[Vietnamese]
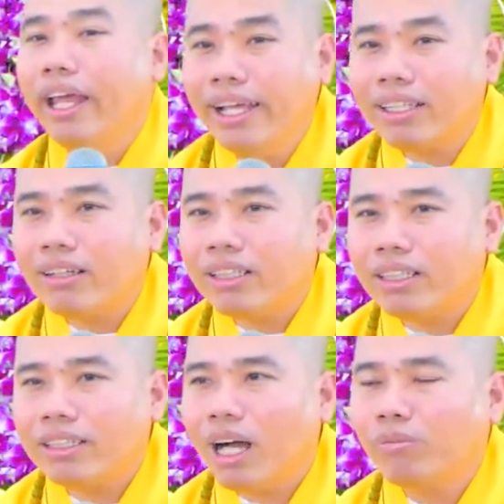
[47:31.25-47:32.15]
nguyên lý
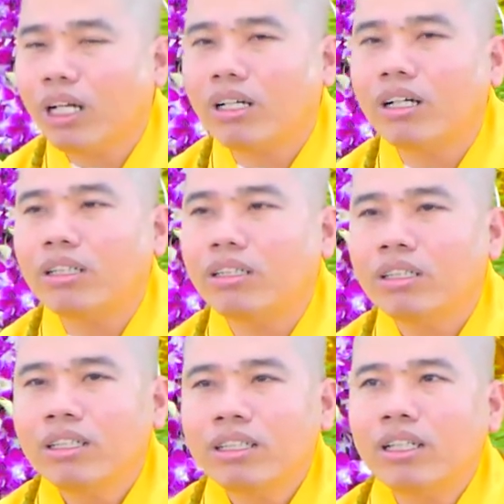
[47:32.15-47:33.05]
thôi. Chứ ông đừng có
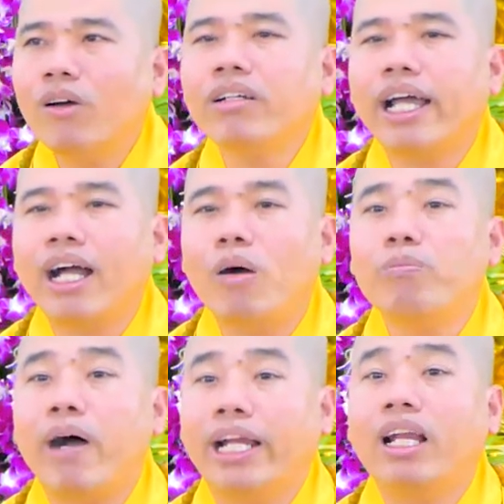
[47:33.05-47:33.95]
nói rằng
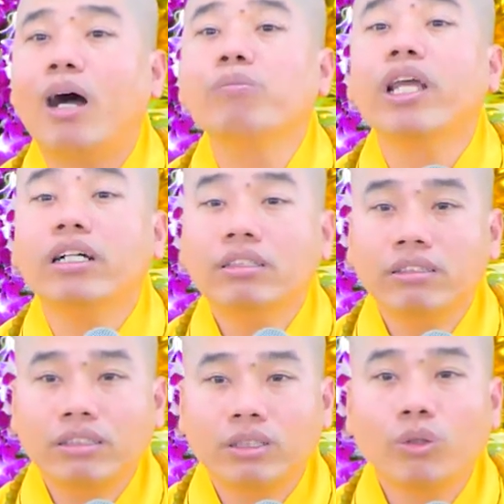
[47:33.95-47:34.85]
ông mạnh là ông dữ,
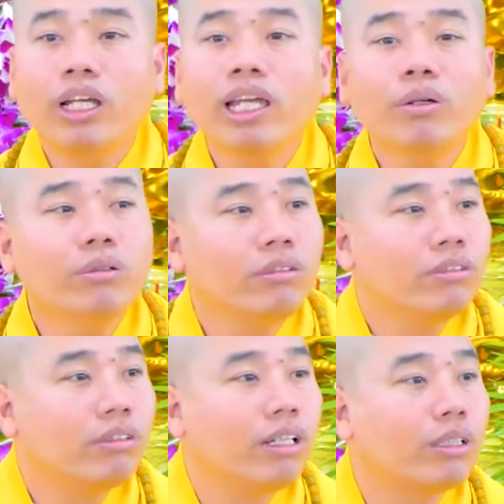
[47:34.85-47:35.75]
tôi yếu
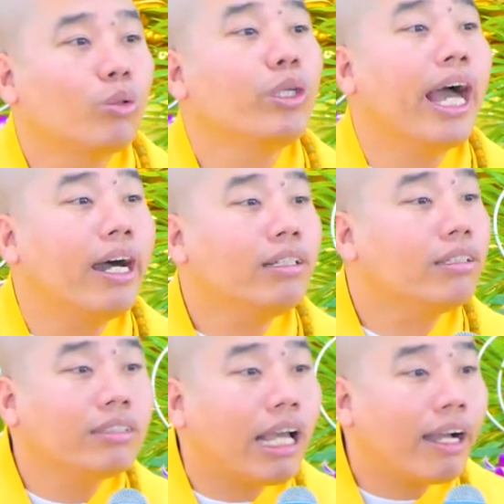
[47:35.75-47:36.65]
là tôi dở,
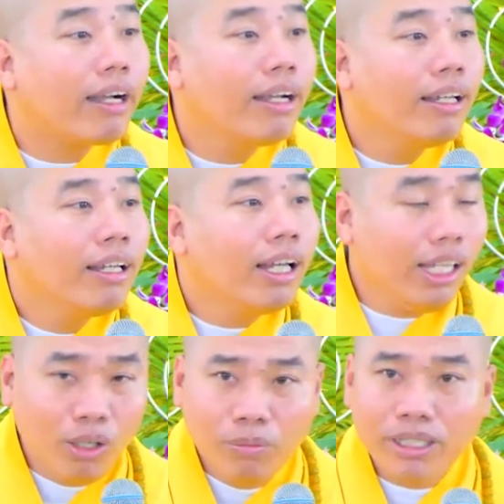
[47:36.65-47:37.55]
chưa chắc.
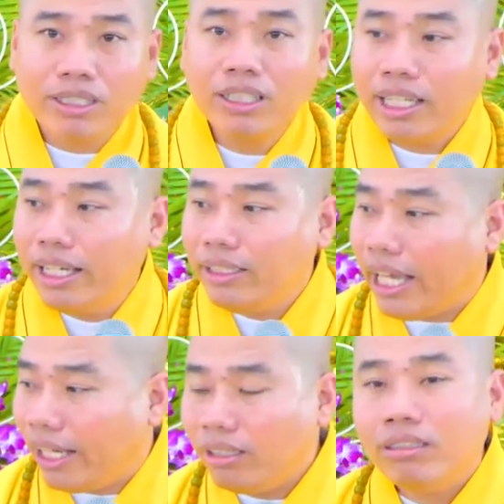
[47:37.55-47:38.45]
Yếu mà sức kiên
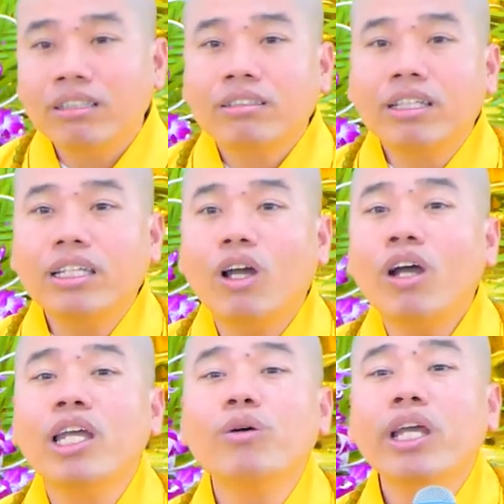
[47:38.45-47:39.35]
nhẫn với
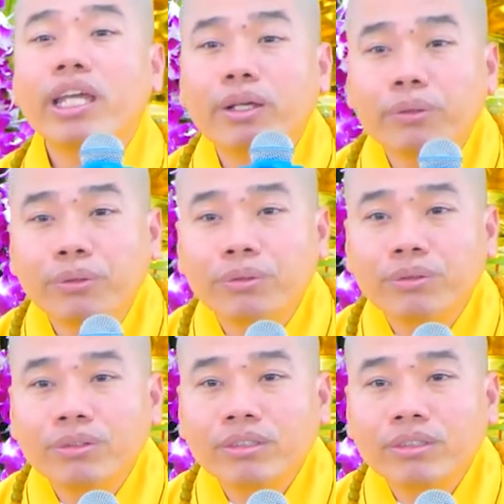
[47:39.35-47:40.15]
gió hiu hiu.